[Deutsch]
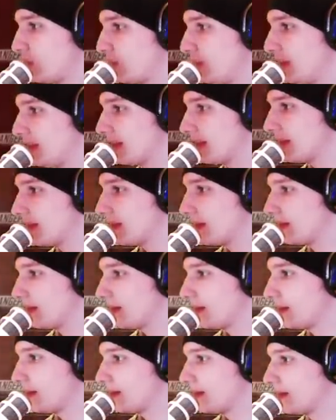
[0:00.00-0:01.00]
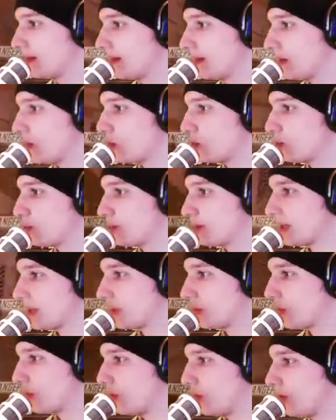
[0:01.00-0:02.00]
Spiele rausbringen
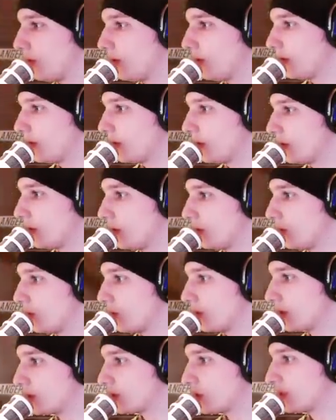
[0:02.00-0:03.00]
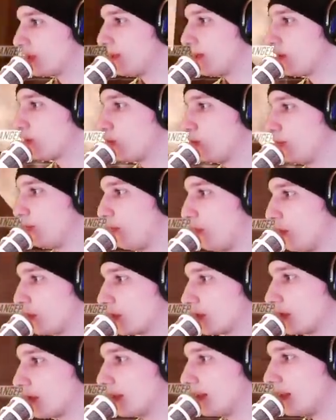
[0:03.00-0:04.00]
können und es trotzdem berühmt
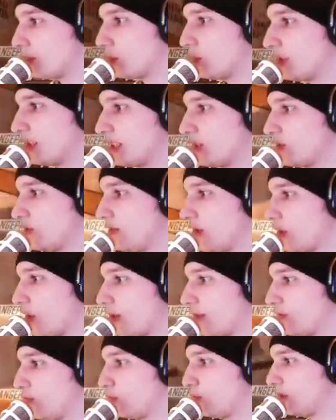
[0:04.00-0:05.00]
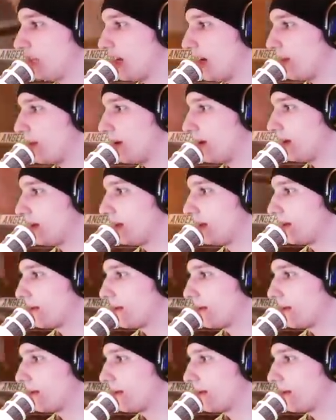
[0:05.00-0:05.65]
wird. Natürlich nicht so wie Call of Duty, aber